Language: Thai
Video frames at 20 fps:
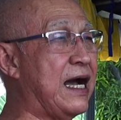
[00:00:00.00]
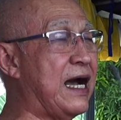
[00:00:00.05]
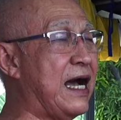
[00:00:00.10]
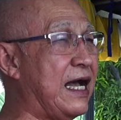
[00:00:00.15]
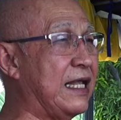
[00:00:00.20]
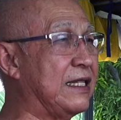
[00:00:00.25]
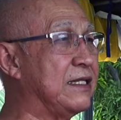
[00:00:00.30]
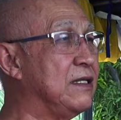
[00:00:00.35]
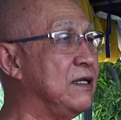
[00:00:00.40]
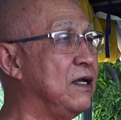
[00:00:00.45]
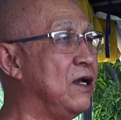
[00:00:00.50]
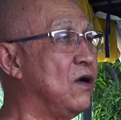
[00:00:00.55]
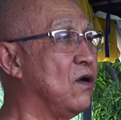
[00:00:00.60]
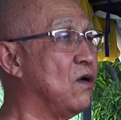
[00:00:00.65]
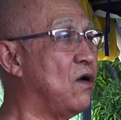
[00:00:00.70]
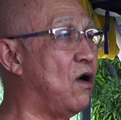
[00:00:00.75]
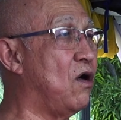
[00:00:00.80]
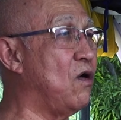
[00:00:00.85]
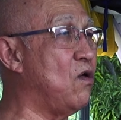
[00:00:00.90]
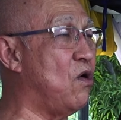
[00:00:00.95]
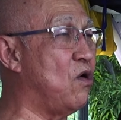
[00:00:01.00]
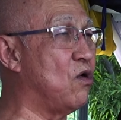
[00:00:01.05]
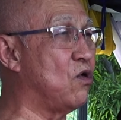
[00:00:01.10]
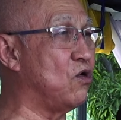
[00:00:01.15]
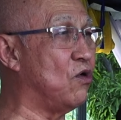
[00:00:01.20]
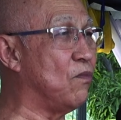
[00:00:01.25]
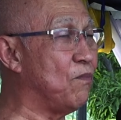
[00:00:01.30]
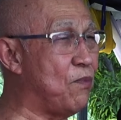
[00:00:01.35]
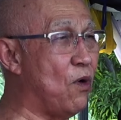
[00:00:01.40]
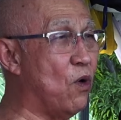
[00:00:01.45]
ขารขององค์
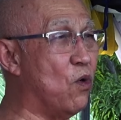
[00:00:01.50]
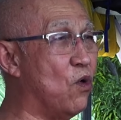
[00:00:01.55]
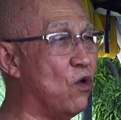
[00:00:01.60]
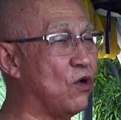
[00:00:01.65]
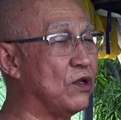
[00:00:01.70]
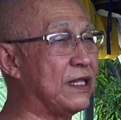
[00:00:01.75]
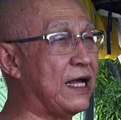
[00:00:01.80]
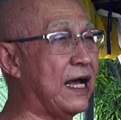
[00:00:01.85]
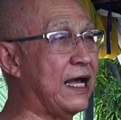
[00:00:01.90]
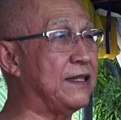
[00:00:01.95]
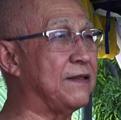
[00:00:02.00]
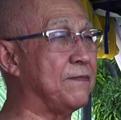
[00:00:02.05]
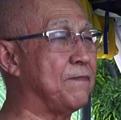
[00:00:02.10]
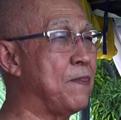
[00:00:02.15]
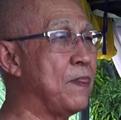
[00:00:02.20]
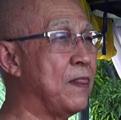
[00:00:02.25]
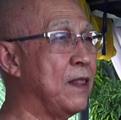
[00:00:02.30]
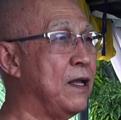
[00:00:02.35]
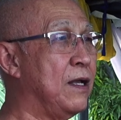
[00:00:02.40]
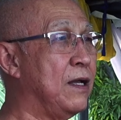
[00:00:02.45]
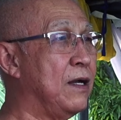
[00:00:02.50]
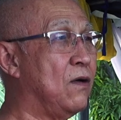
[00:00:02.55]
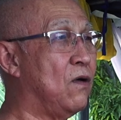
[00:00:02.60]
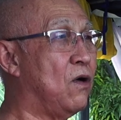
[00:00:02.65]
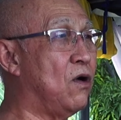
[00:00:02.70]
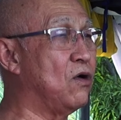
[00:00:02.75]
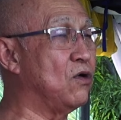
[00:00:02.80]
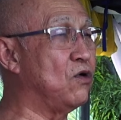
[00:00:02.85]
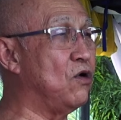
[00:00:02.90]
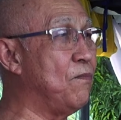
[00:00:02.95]
หลวงปู่นั้นอ
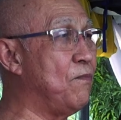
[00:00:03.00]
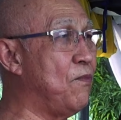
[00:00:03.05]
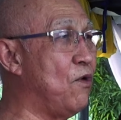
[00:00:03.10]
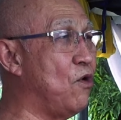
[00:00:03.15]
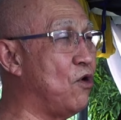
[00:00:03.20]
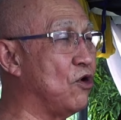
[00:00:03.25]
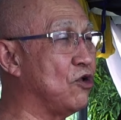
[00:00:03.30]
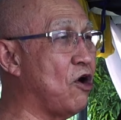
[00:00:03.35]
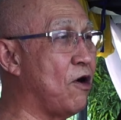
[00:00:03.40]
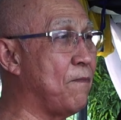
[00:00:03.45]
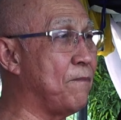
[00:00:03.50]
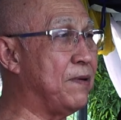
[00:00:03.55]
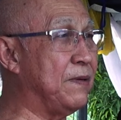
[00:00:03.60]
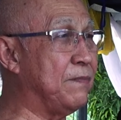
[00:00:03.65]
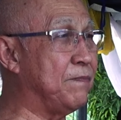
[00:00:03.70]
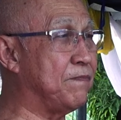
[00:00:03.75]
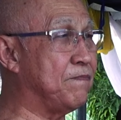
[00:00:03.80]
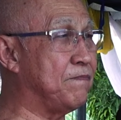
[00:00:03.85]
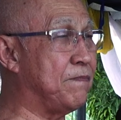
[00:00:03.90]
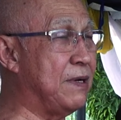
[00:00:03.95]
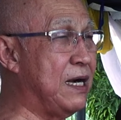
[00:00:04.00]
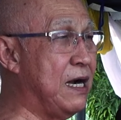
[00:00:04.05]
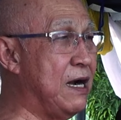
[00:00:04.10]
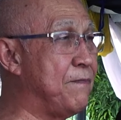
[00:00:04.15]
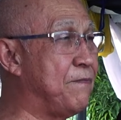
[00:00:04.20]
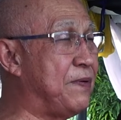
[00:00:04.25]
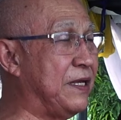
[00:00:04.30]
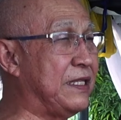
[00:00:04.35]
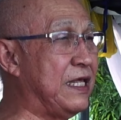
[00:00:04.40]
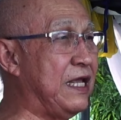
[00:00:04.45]
งค์หลวงปู่ย่อมปลื้ม
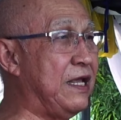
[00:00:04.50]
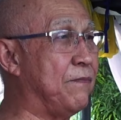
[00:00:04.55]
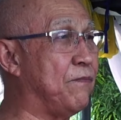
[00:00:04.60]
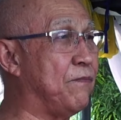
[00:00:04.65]
ปิติ